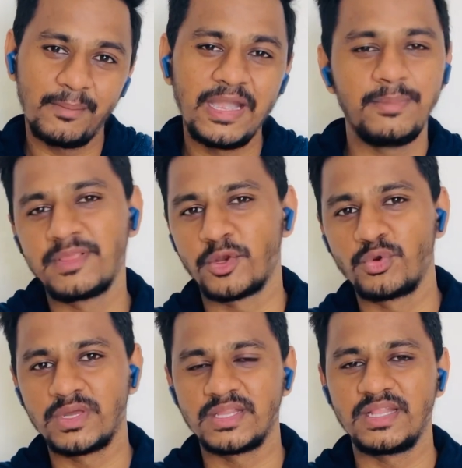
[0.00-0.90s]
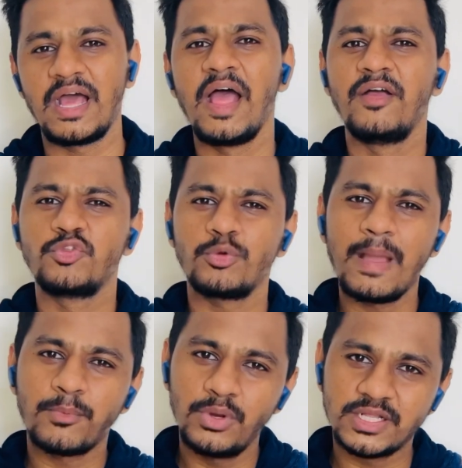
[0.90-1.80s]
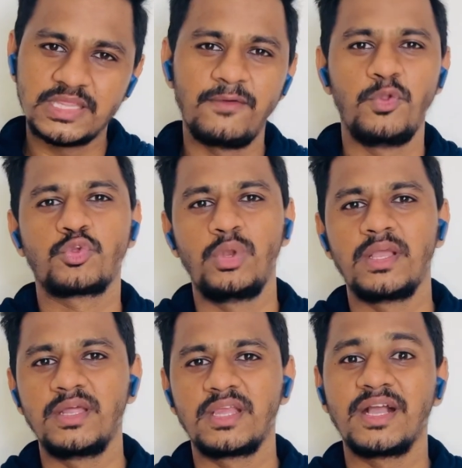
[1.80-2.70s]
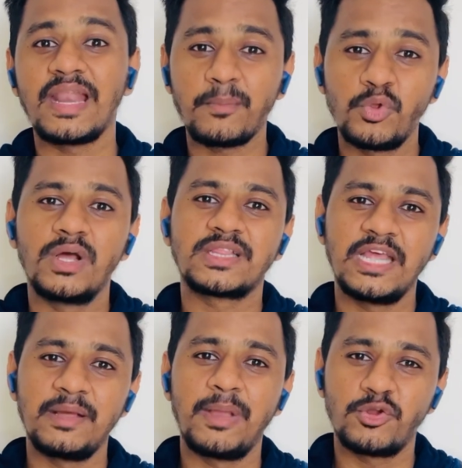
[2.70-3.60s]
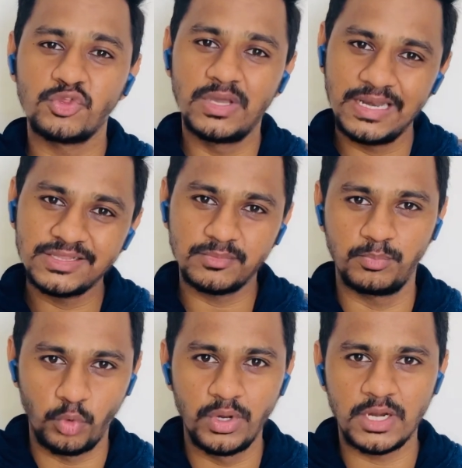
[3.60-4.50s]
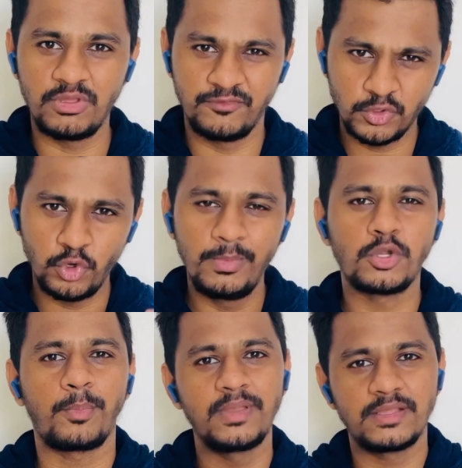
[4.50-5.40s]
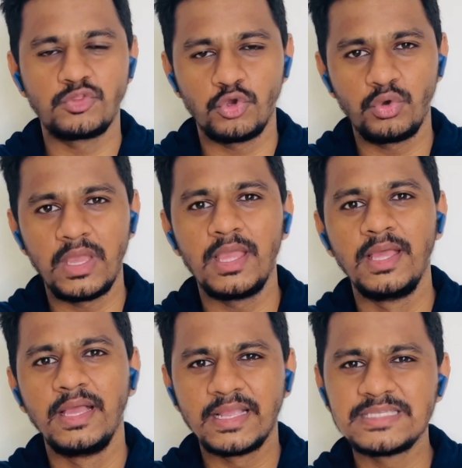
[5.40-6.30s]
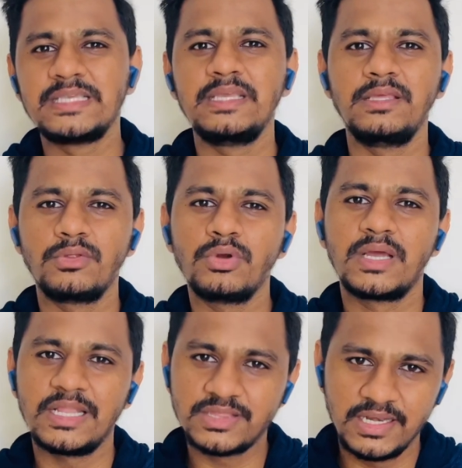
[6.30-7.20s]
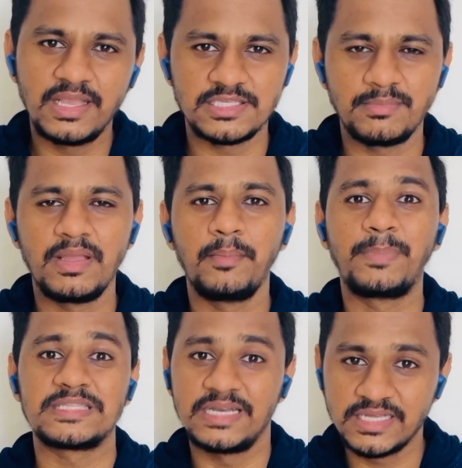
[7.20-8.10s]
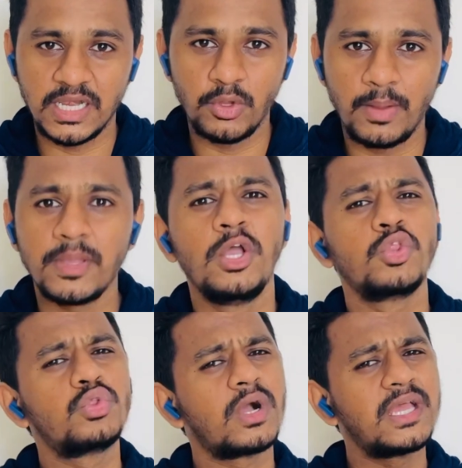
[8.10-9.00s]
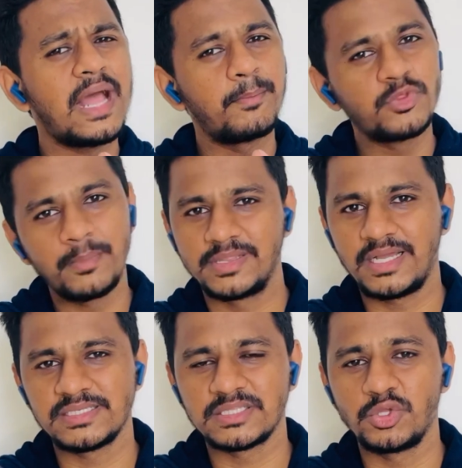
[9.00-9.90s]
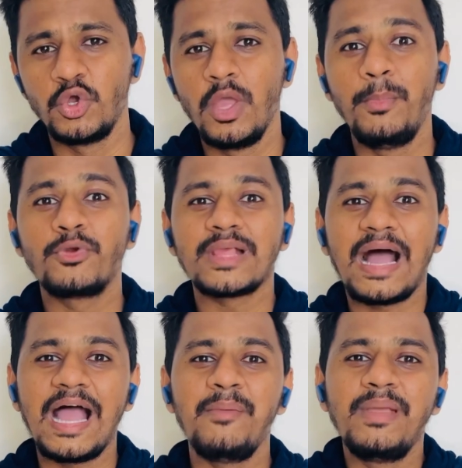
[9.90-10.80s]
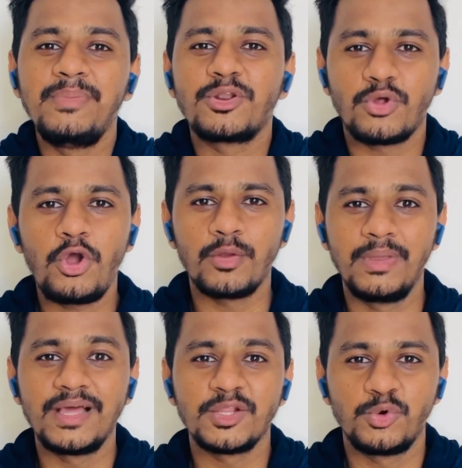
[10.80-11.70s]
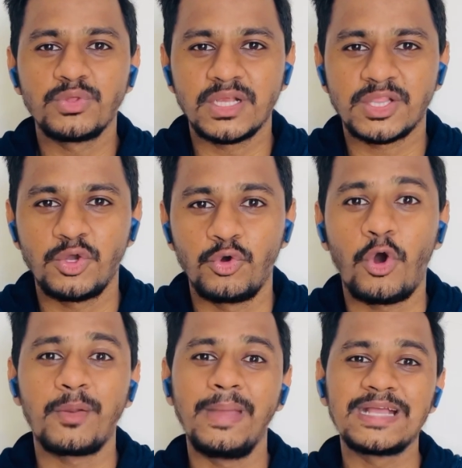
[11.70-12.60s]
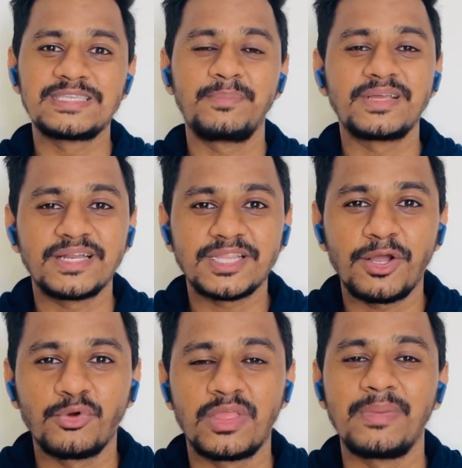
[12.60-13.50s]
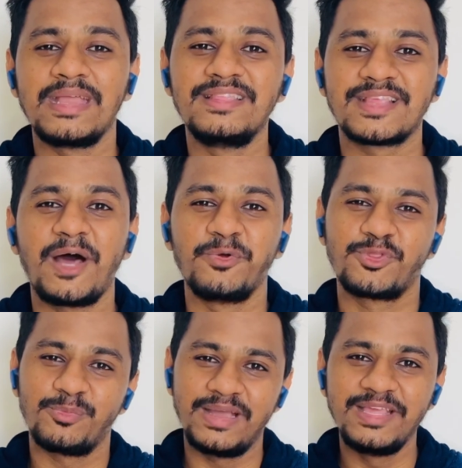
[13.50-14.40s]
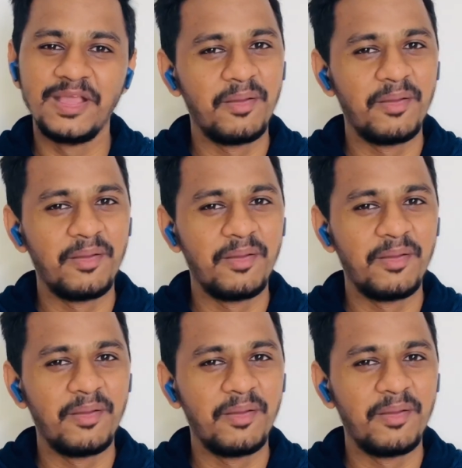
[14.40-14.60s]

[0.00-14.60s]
कमेंट भी ज़रूर कर देना जो भी आपको लगता है वीडियोज़ को लेकर के अगर आपको लगता है ना मैं कुछ गलत बोल रहा हूँ या फिर कोई भी टॉपिक जो है किसी यू you नो know, गलत तरीके से मैं प्रेजेंट कर रहा हूँ यहाँ पे तो अगेन आप मुझे बता सकते हो बिकॉज आई मे बी रॉन्ग मैं गलत हो सकता हूँ और मैं एक्सेप्ट करता हूँ कि मैं इंसान हूँ तो भाई